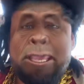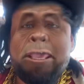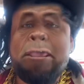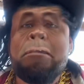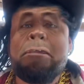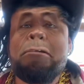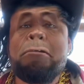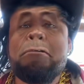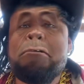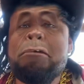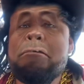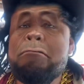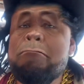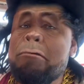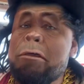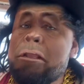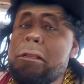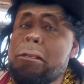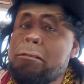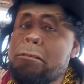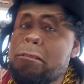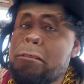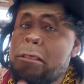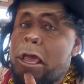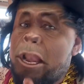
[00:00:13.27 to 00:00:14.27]
Y hoy es
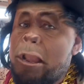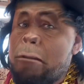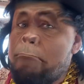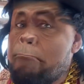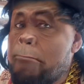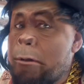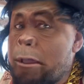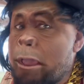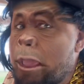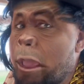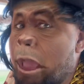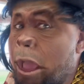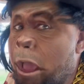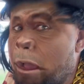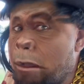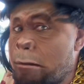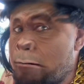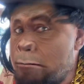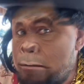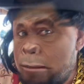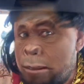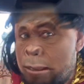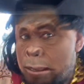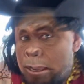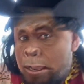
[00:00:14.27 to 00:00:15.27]
viernes de darle para allá,
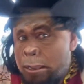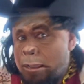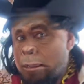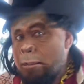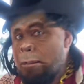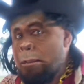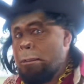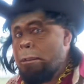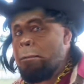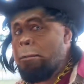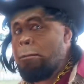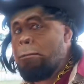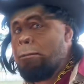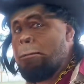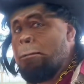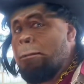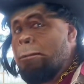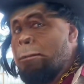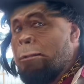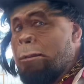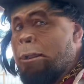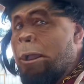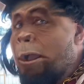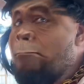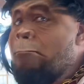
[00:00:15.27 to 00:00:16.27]
güey.
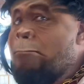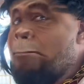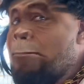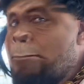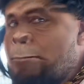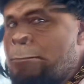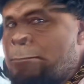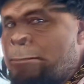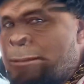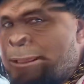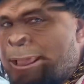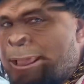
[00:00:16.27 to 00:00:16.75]
Vámonos.